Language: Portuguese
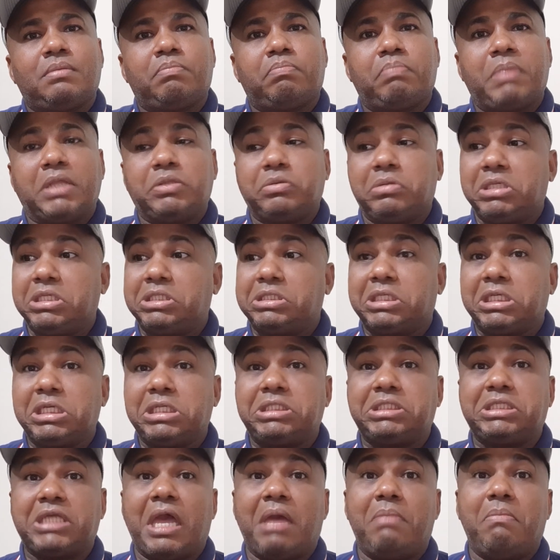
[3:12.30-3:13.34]
Pedro disse, que
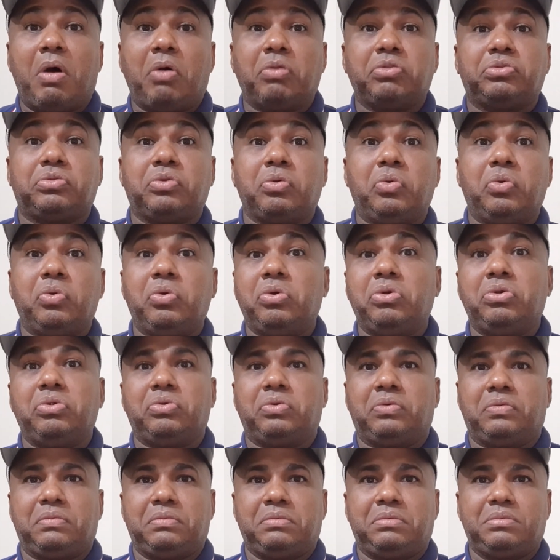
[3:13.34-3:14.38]
sermão
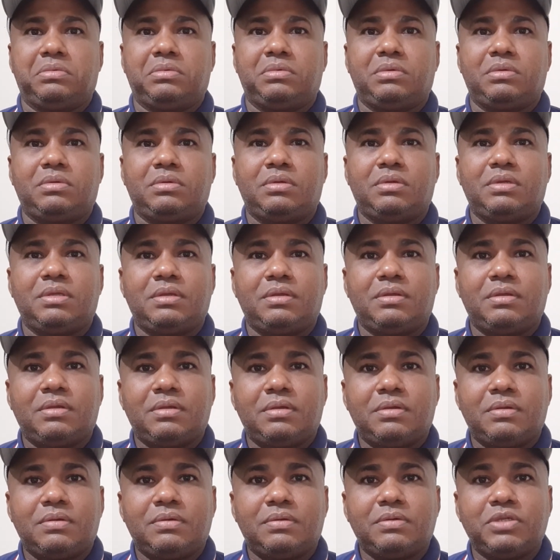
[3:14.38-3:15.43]
duro.
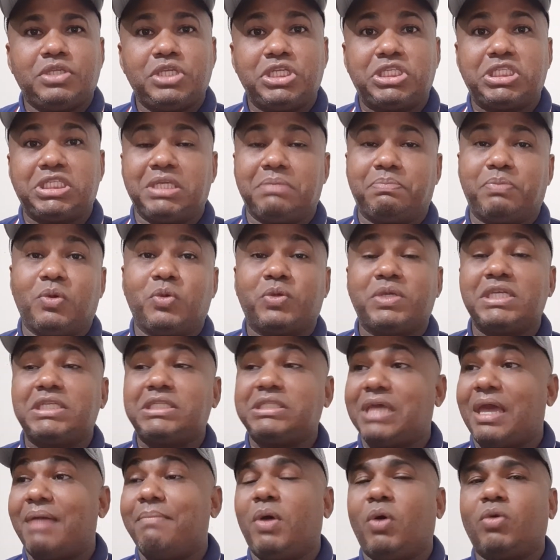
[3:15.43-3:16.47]
Discípulo, que
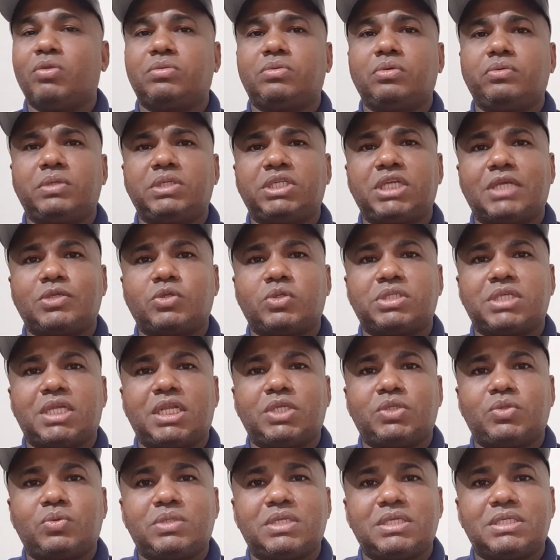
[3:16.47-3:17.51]
sermão duro. Jesus
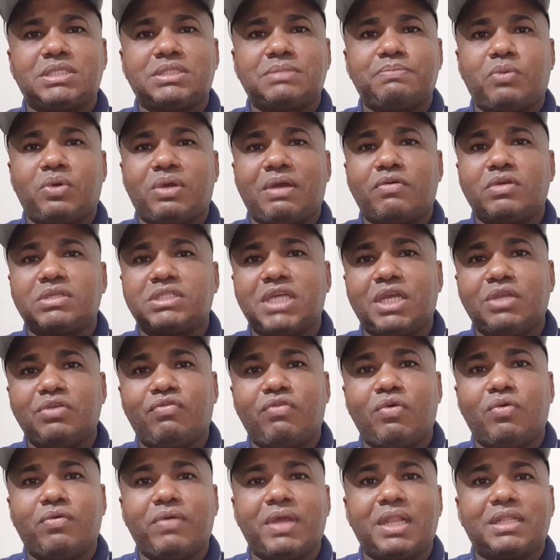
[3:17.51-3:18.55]
Cristo disse, por que vocês não
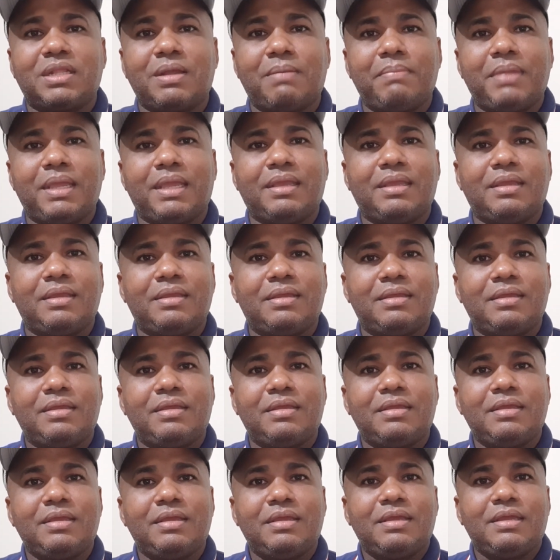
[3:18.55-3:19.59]
vão com ele também?
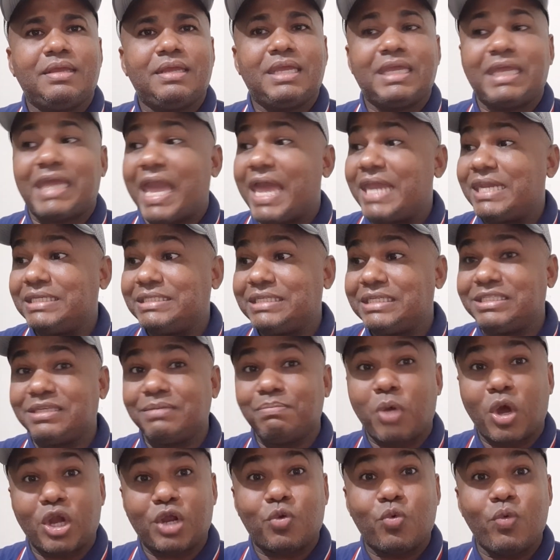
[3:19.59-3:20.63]
Queres ir
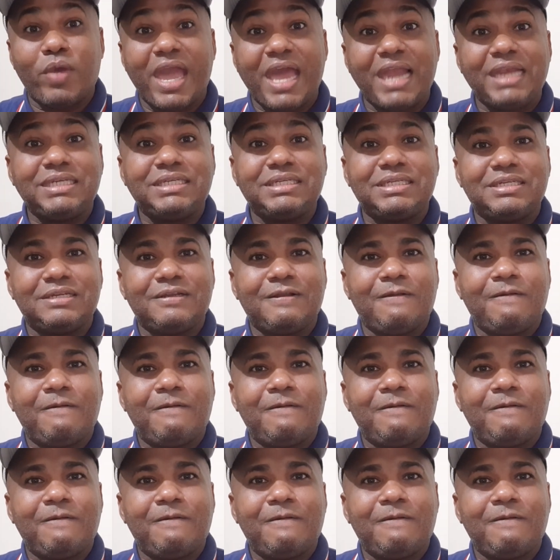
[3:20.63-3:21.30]
embora com eles?